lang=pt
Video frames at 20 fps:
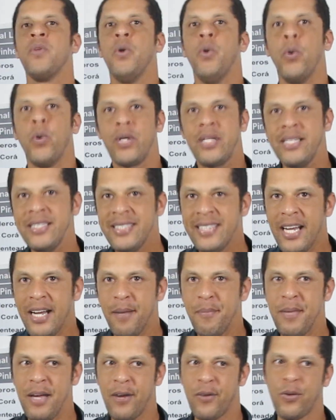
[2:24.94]
O que
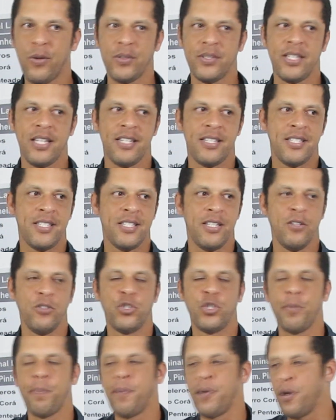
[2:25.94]
já me aconteceu
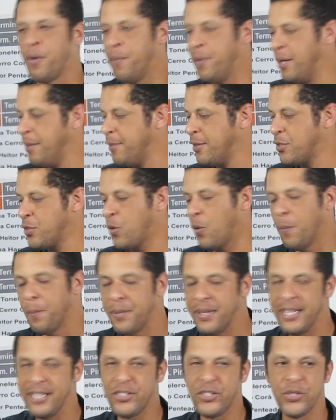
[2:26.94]
de problemas com
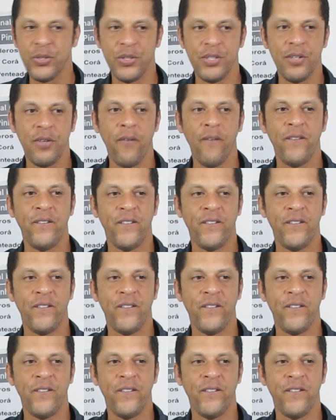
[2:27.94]
bilhete único